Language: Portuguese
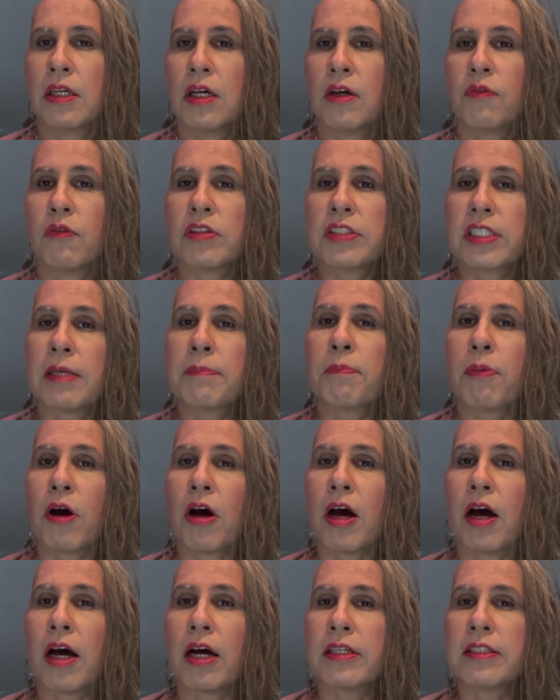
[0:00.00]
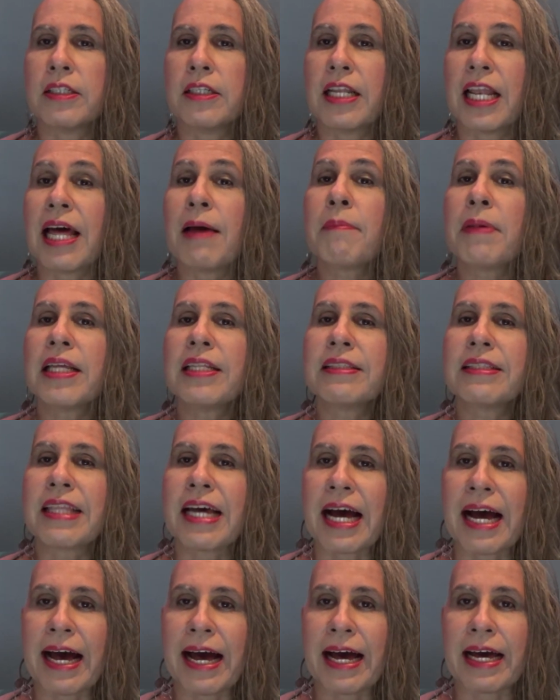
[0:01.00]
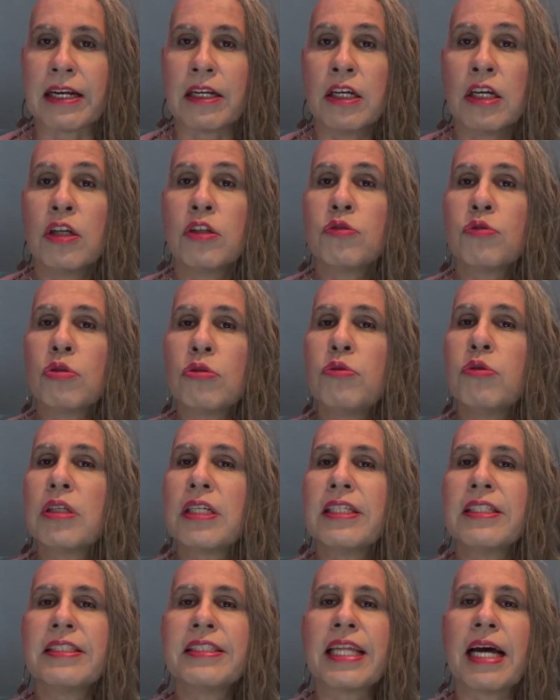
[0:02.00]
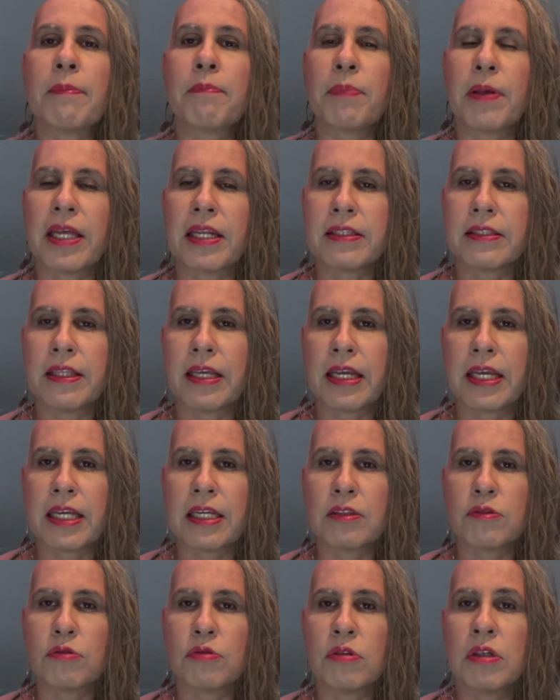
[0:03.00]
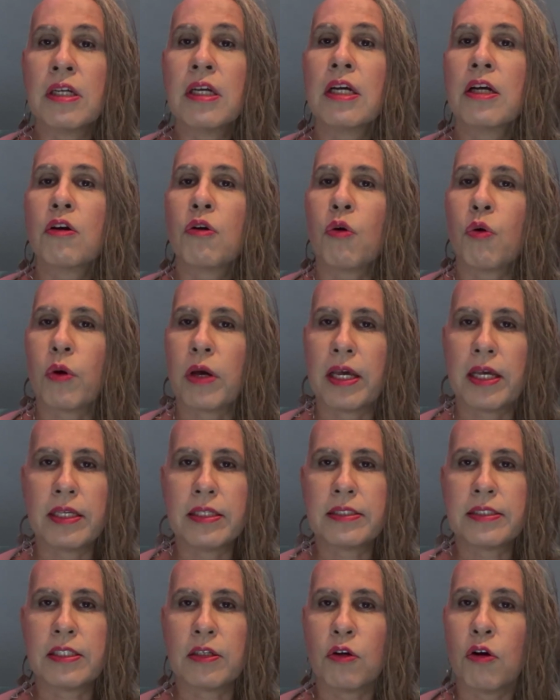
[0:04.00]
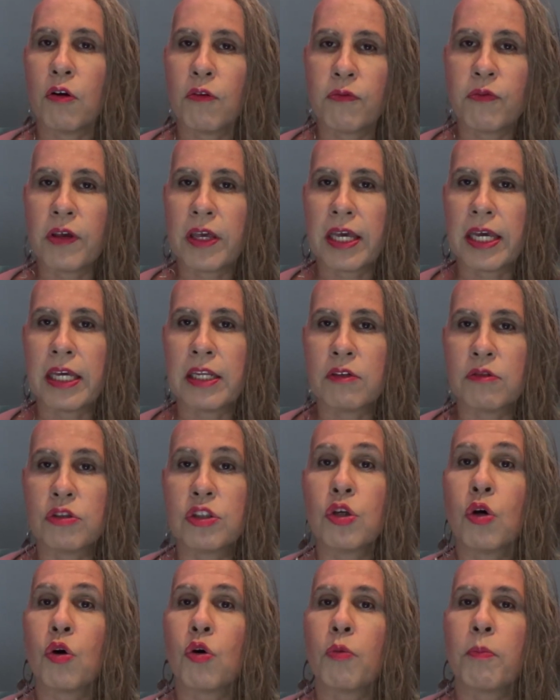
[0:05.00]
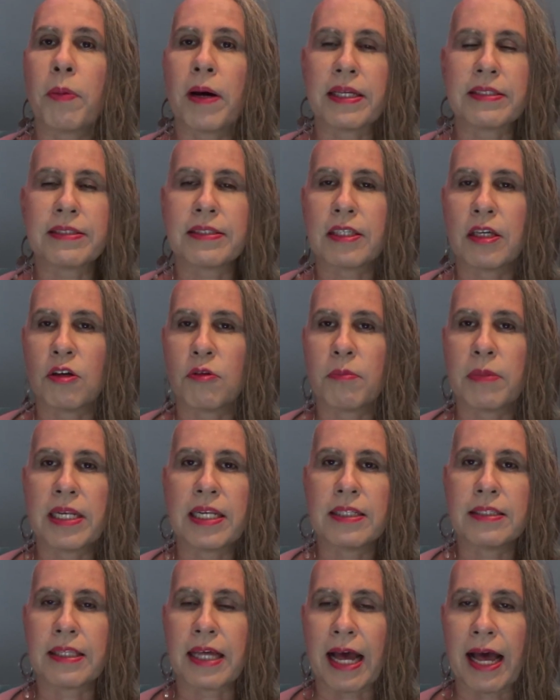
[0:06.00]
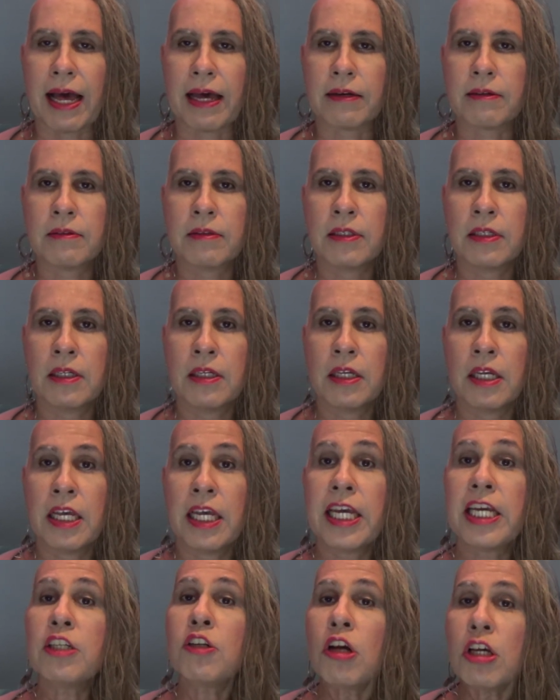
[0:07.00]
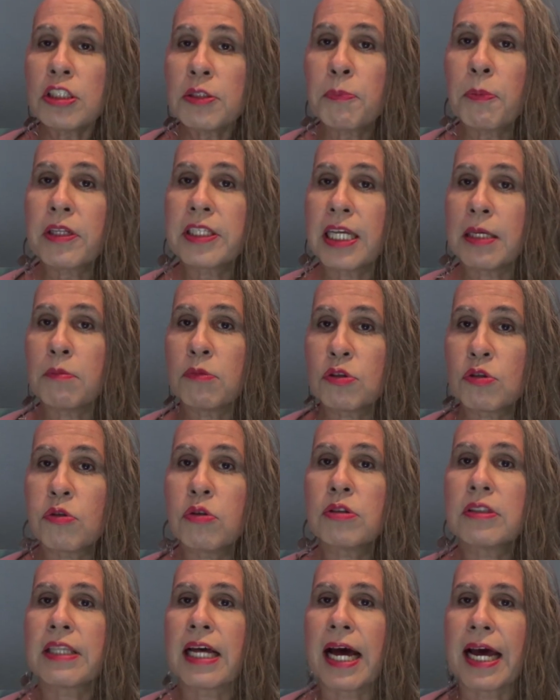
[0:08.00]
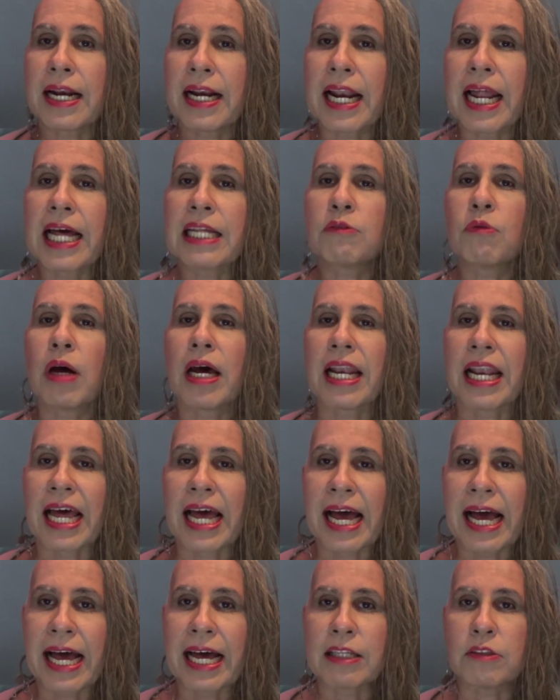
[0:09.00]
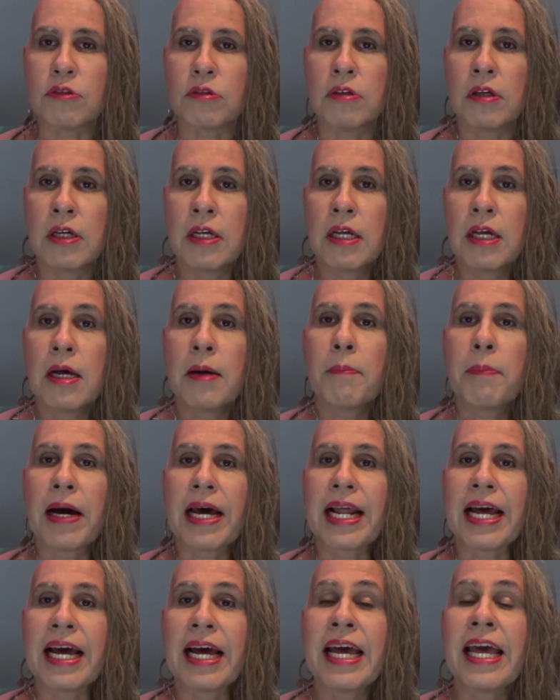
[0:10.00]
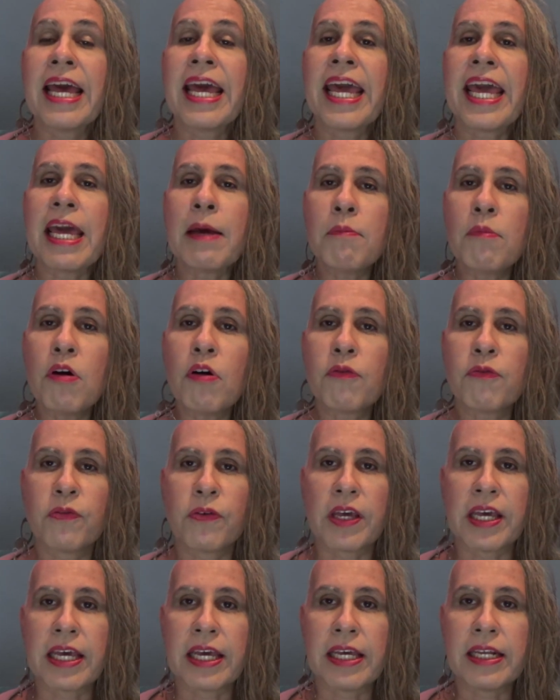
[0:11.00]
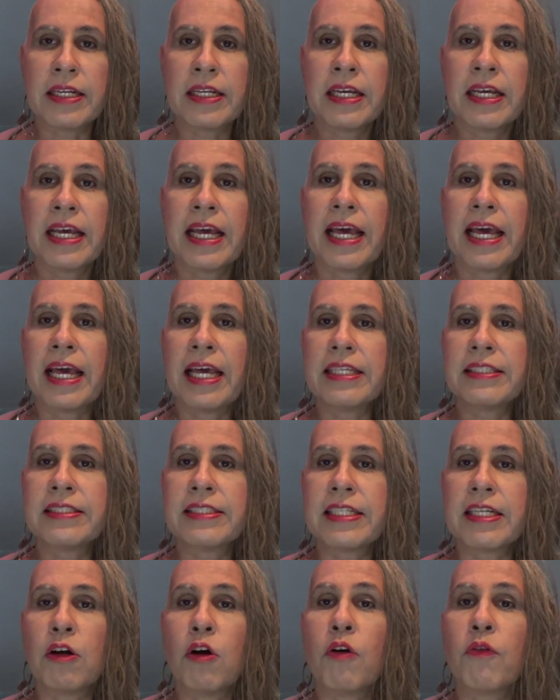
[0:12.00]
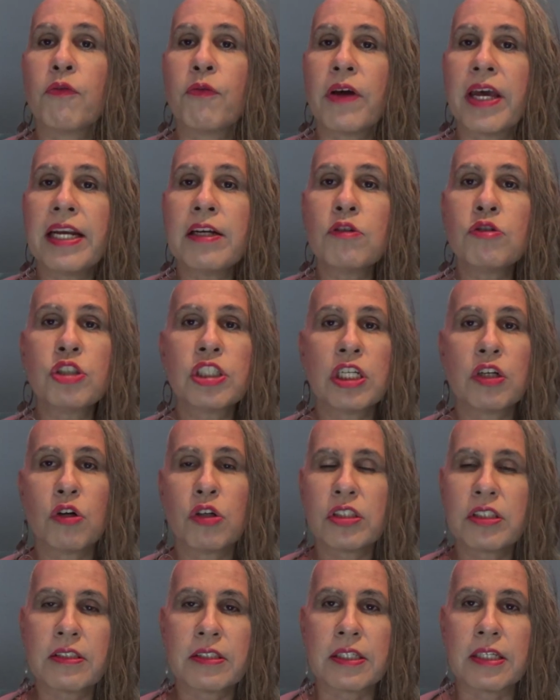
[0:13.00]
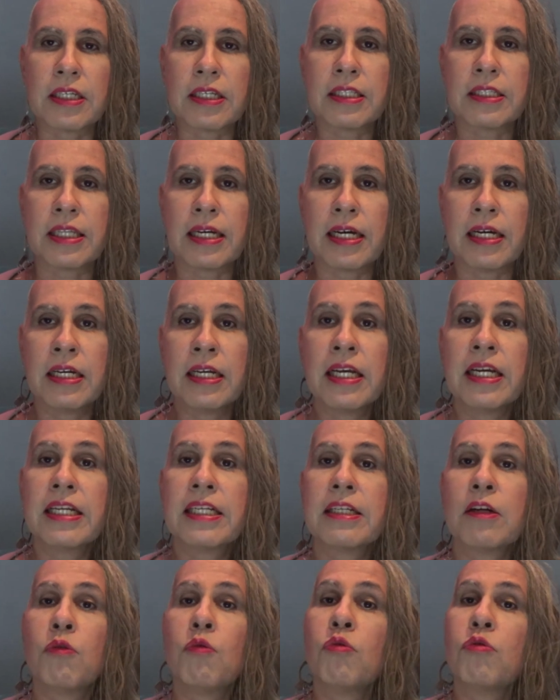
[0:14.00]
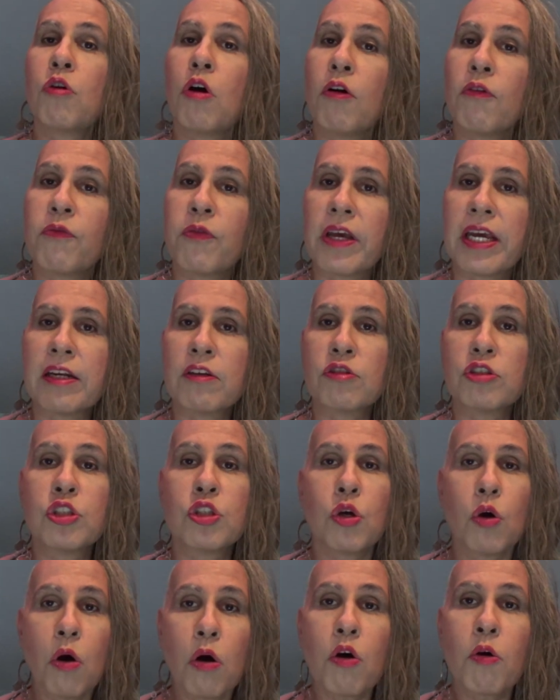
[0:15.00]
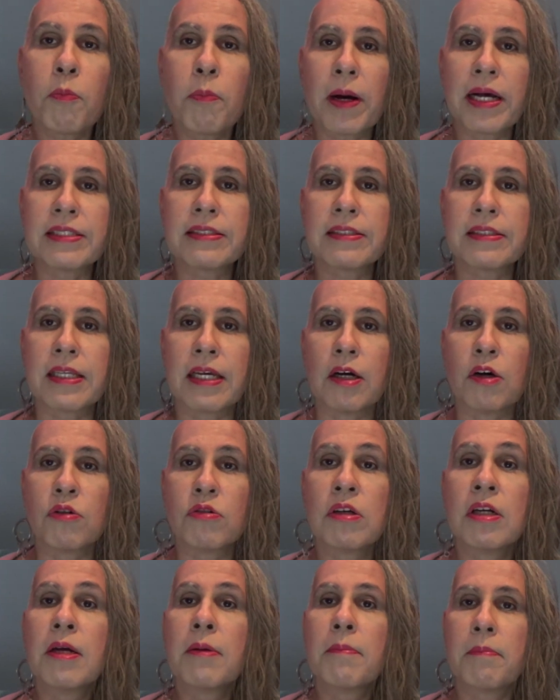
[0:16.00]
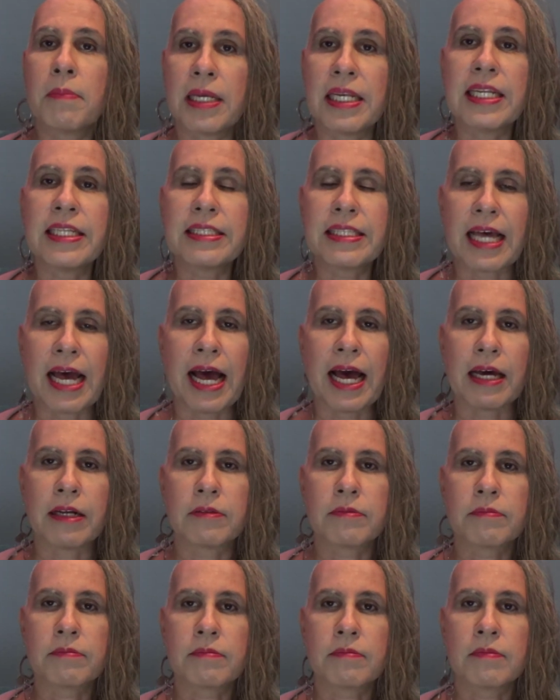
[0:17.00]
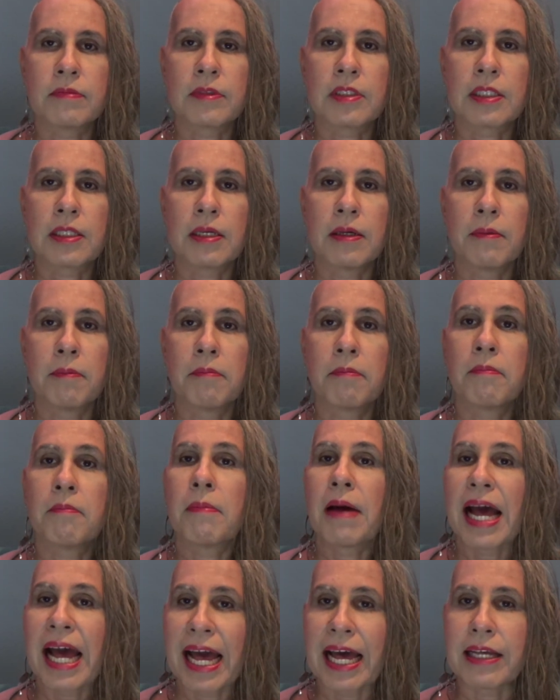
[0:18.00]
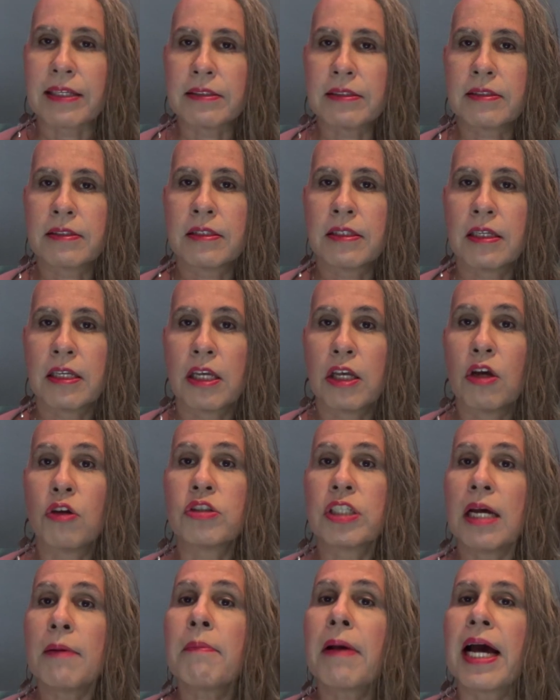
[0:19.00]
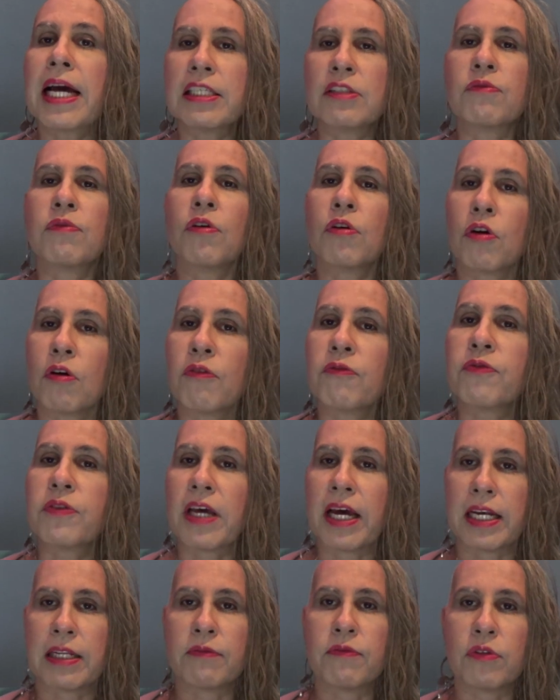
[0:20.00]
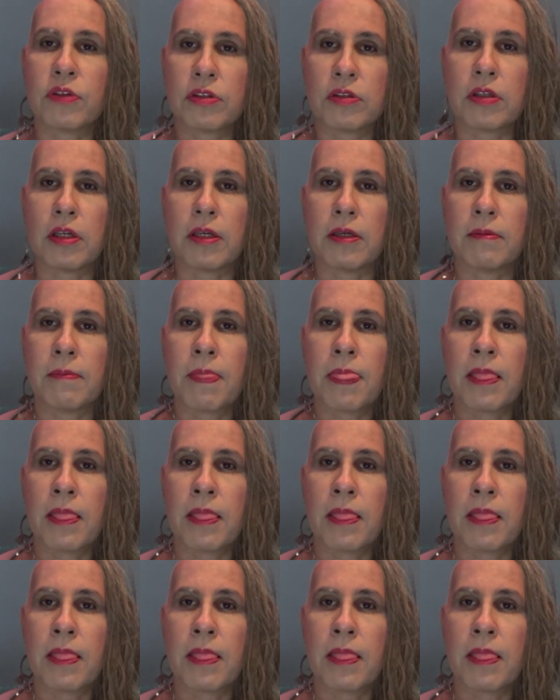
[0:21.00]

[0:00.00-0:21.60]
Você pode lamentar tudo o que está perdendo com este governo de ocupação militar. E nós podemos lutar lado a lado para remover esse governo genocida, um governo de ocupação militar. Mas eu jamais vou confiar em você.